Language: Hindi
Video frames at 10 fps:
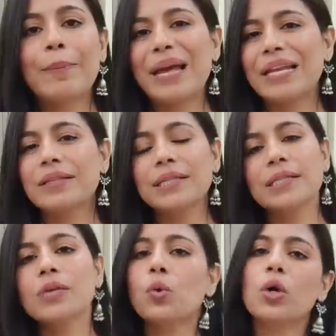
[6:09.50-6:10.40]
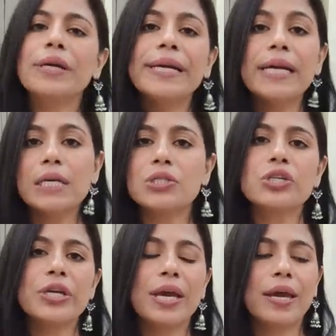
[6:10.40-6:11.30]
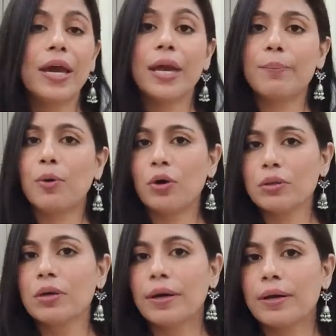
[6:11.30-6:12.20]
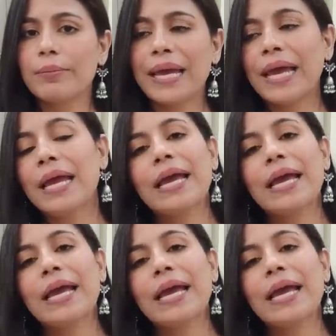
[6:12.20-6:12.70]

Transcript: पहले तीन की क्वालिटी अच्छी है एंड बहुत गर्म है